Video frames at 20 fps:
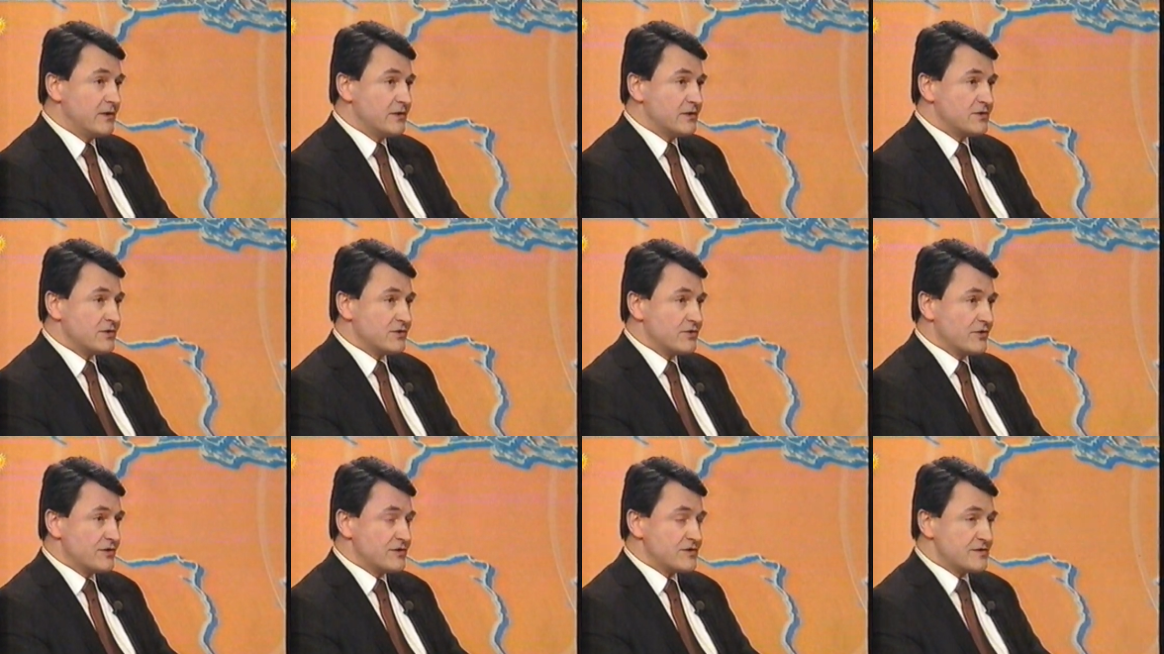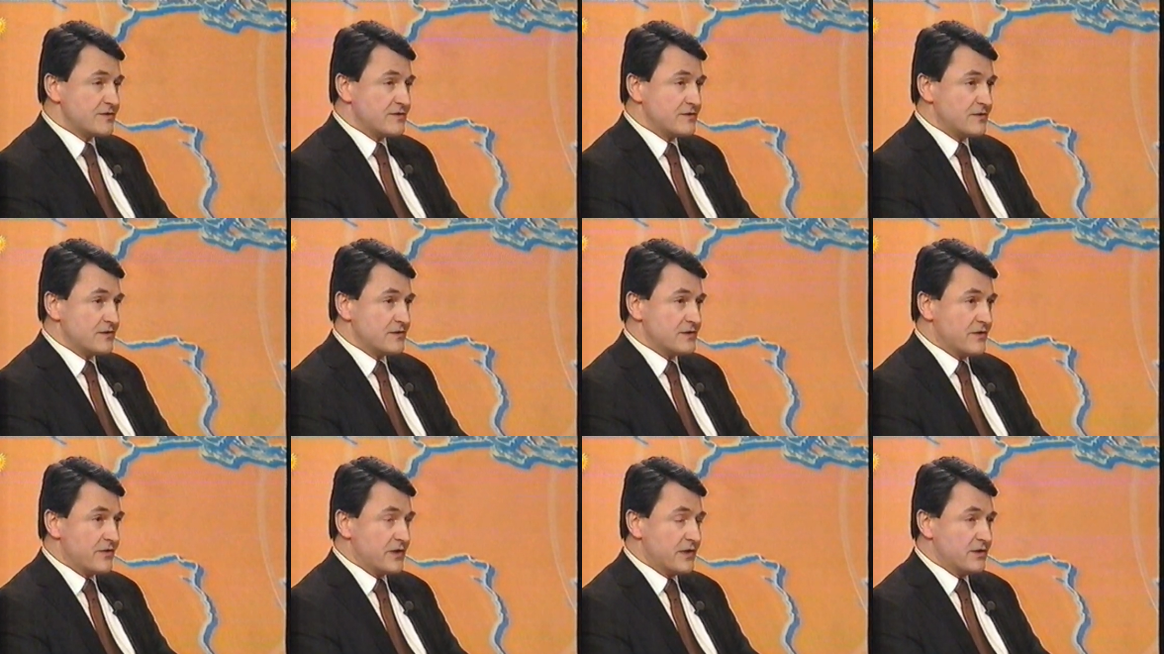czy to jest e,
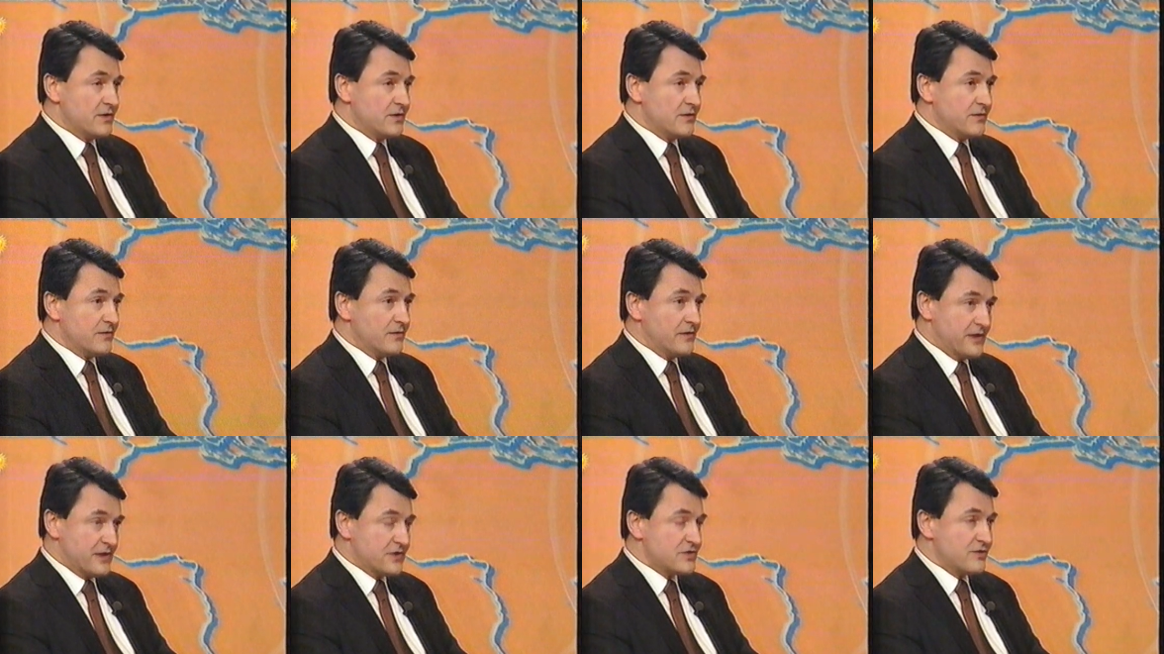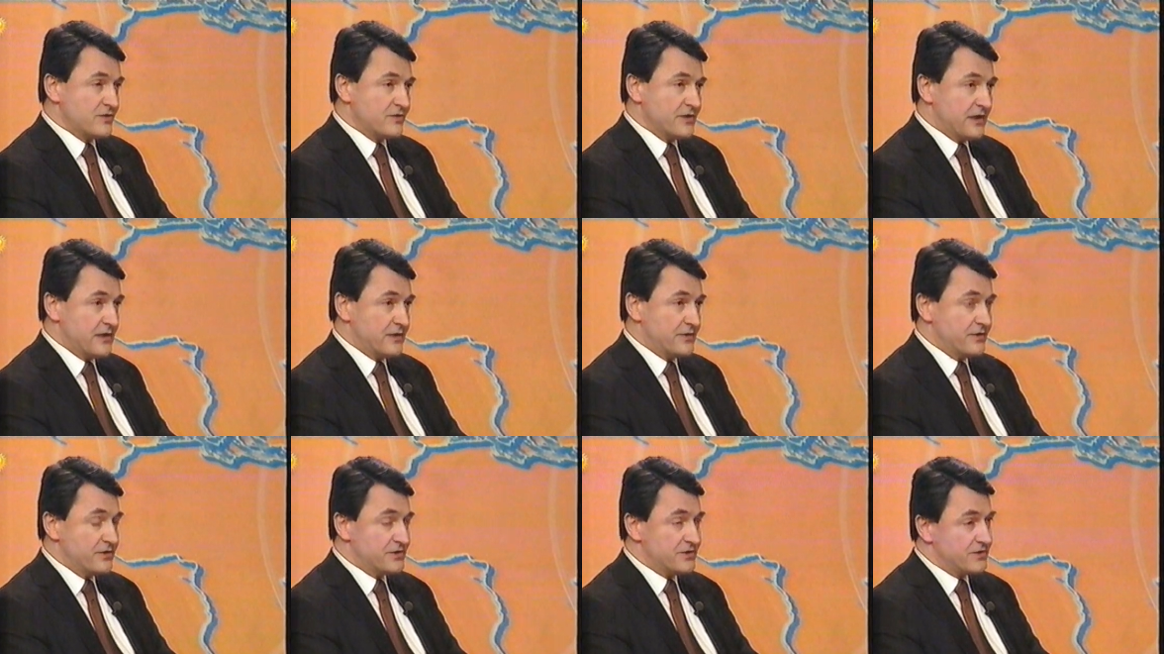działanie
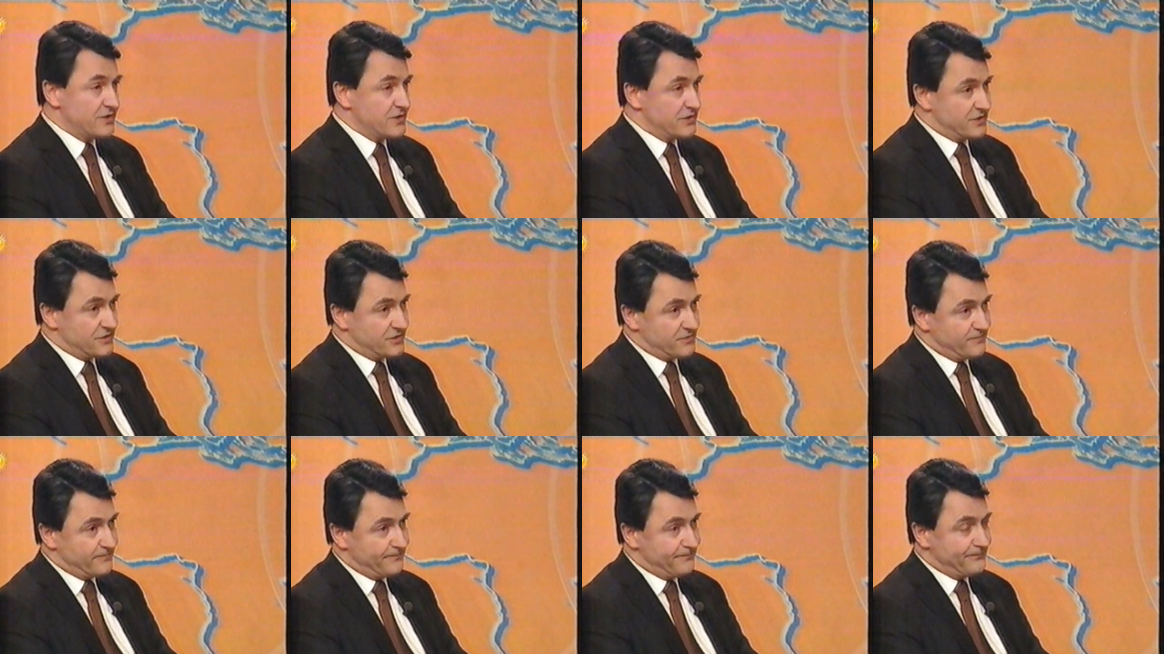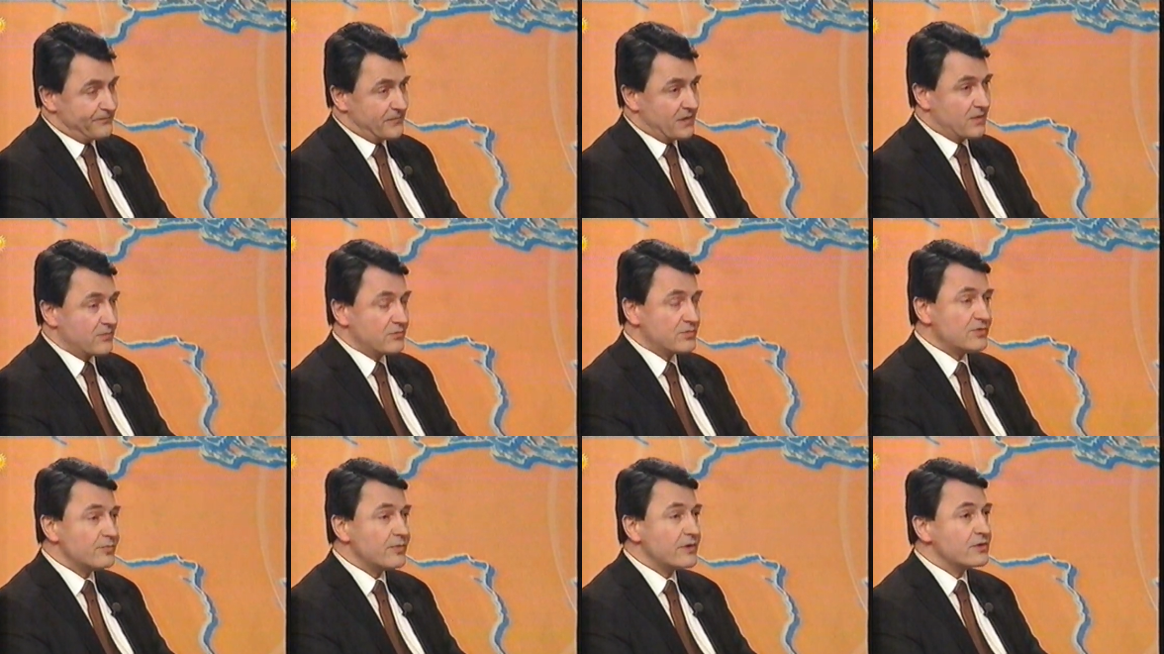racjonalne, czy też mm,
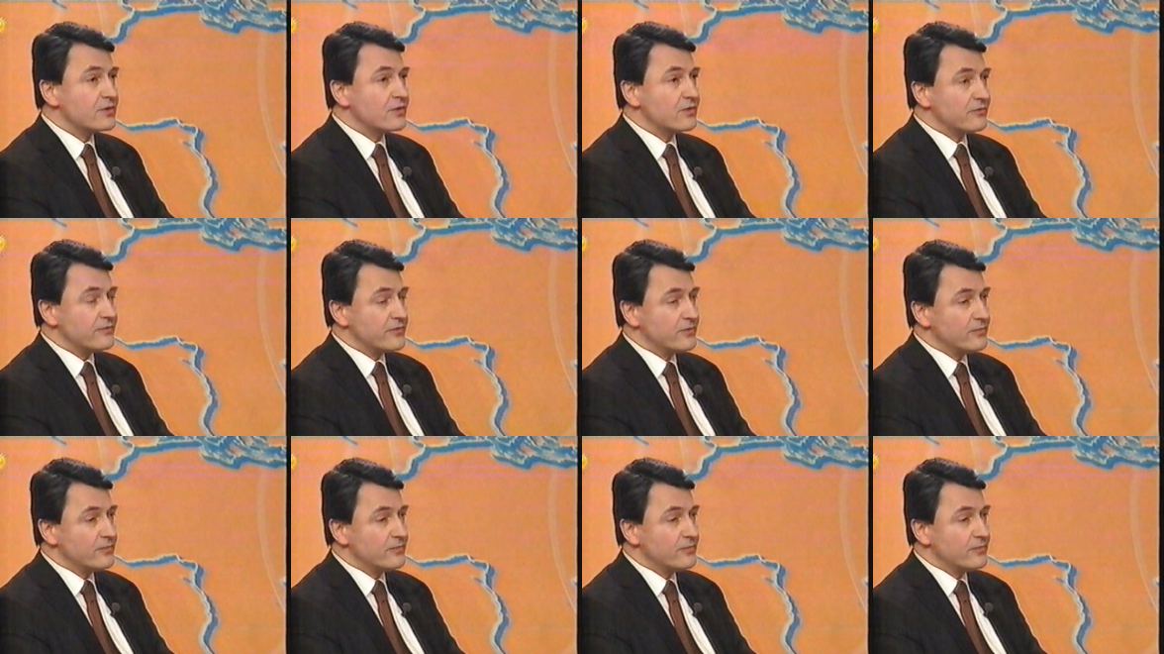przypadkowe.